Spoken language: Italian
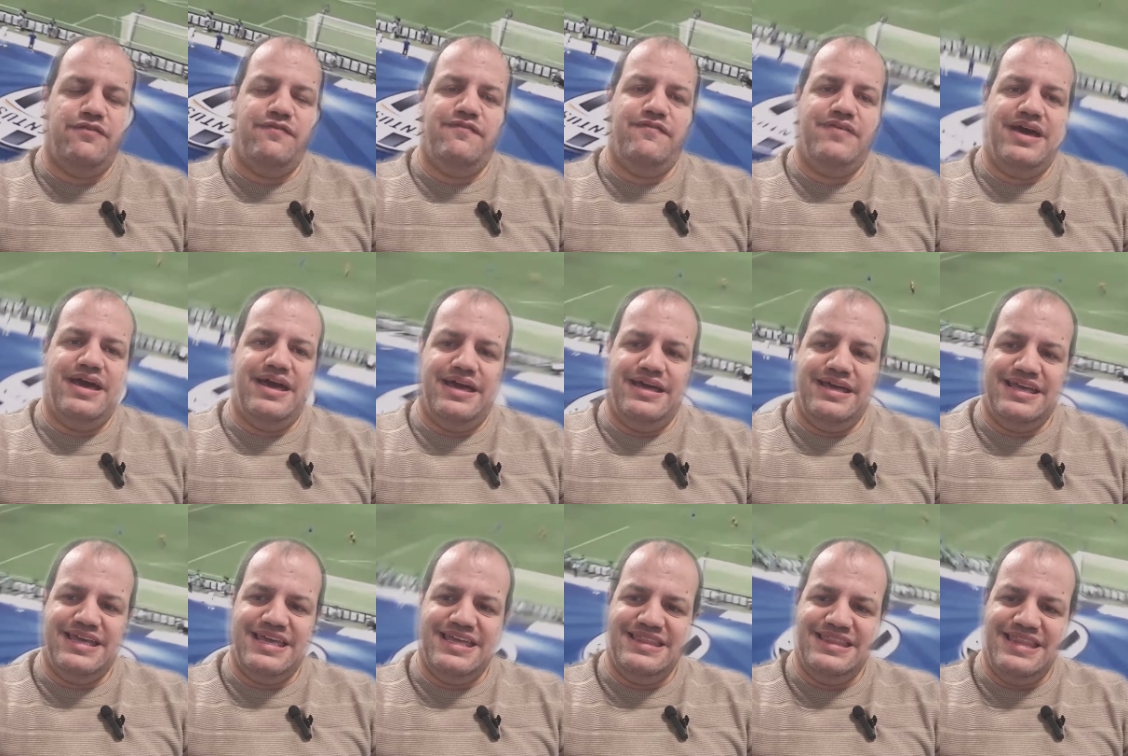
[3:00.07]
debba,
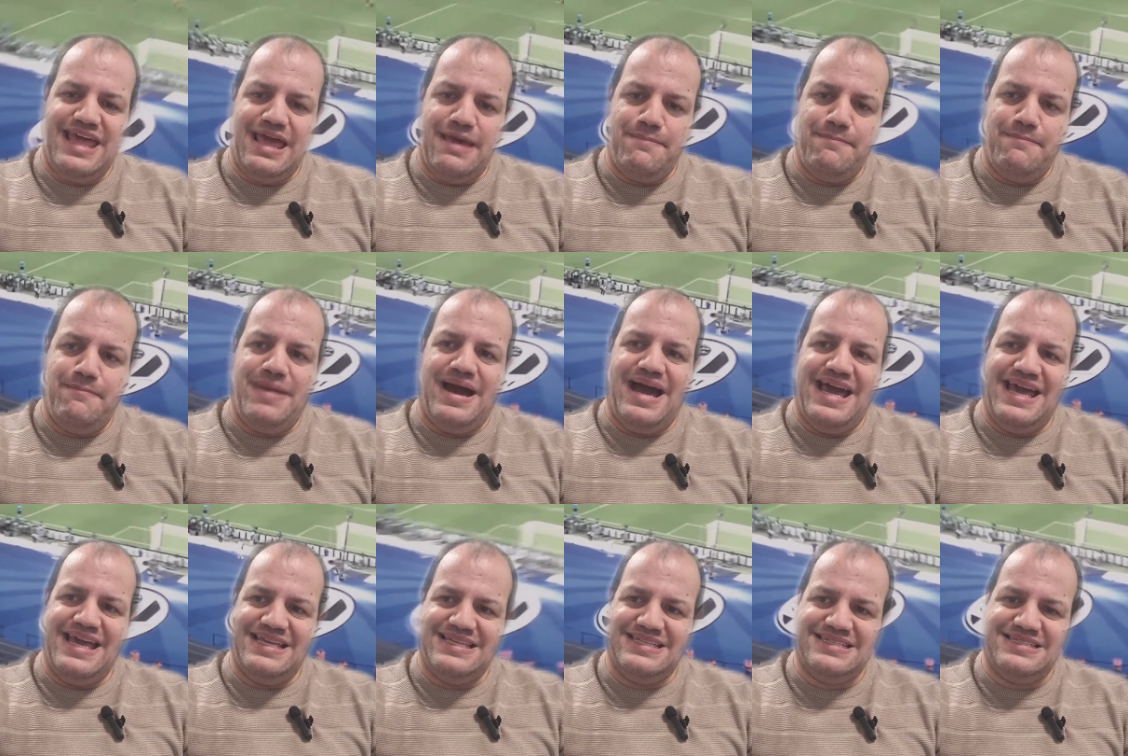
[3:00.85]
che
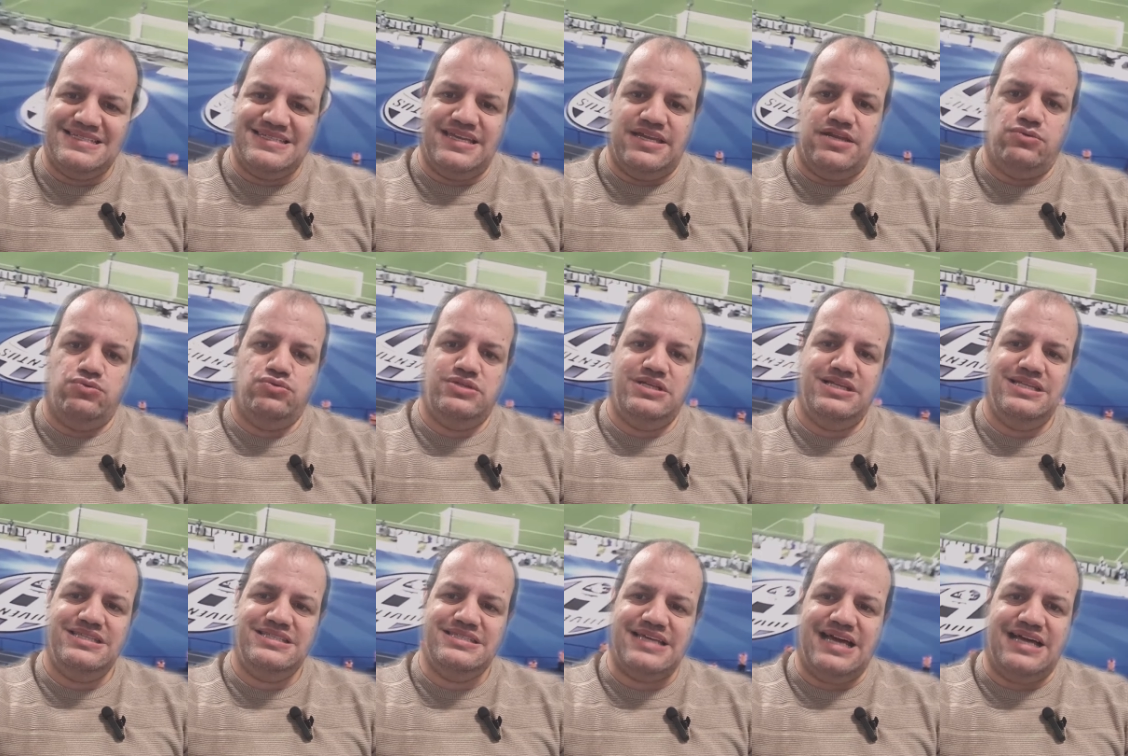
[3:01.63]
debba essere
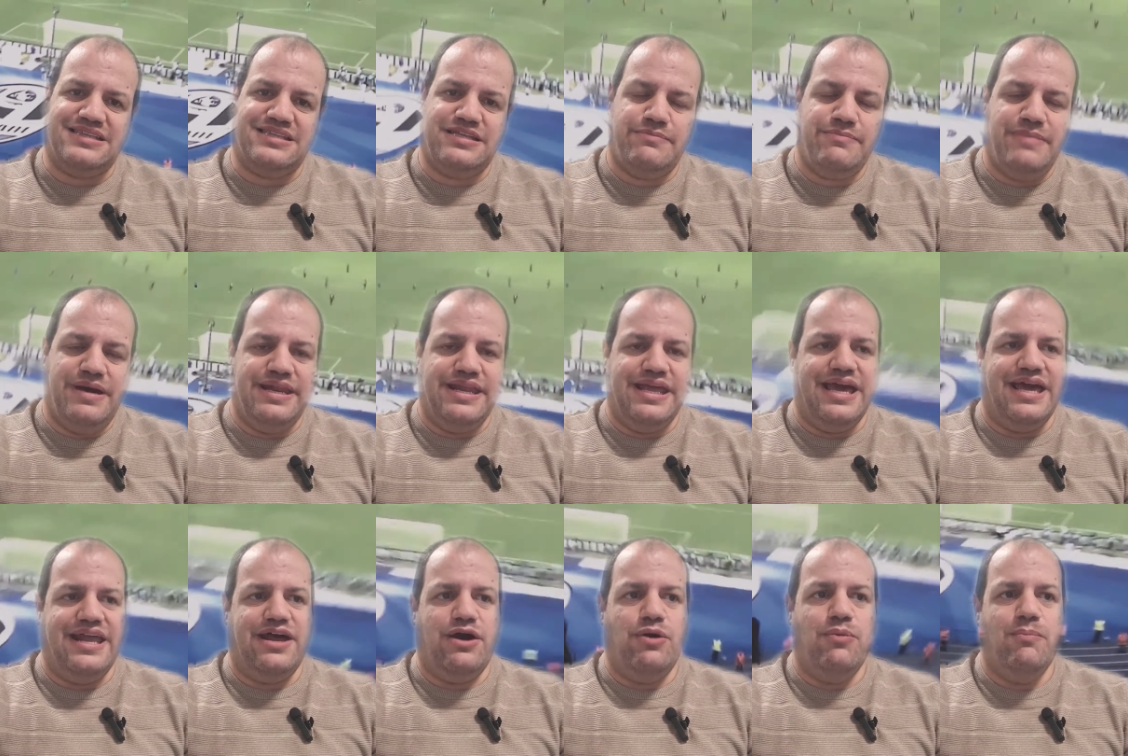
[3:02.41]
utilizzato in
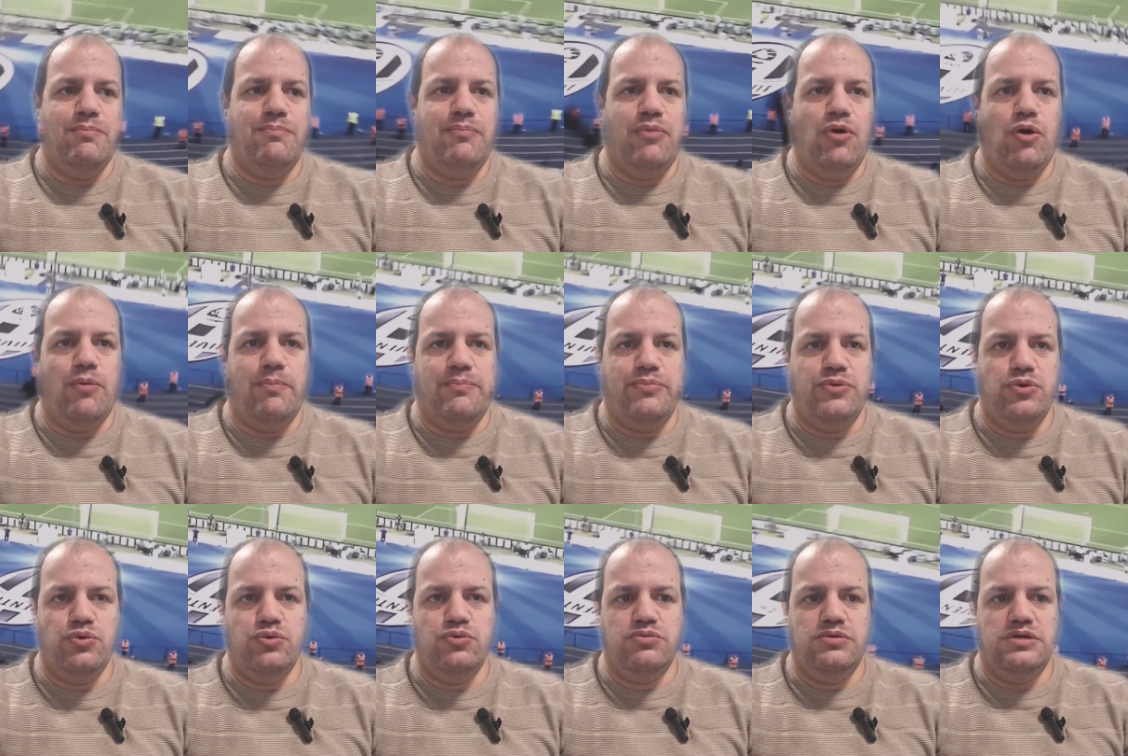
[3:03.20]
maniera un po'
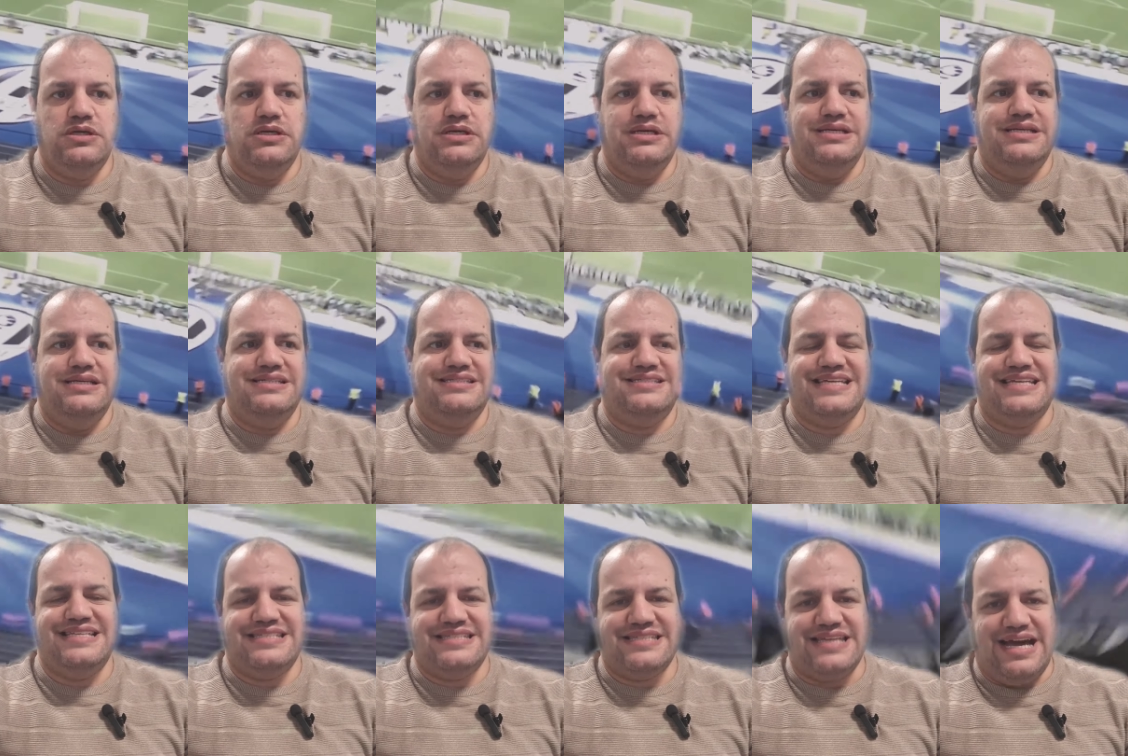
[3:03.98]
più
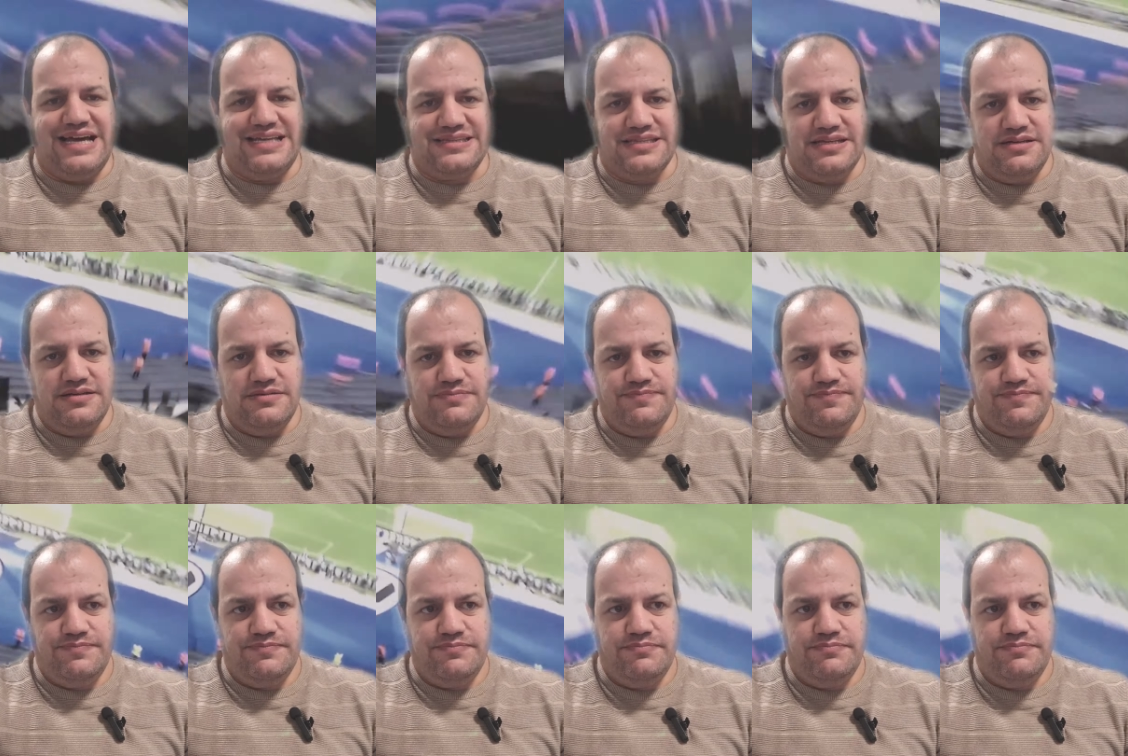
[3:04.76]
sensata,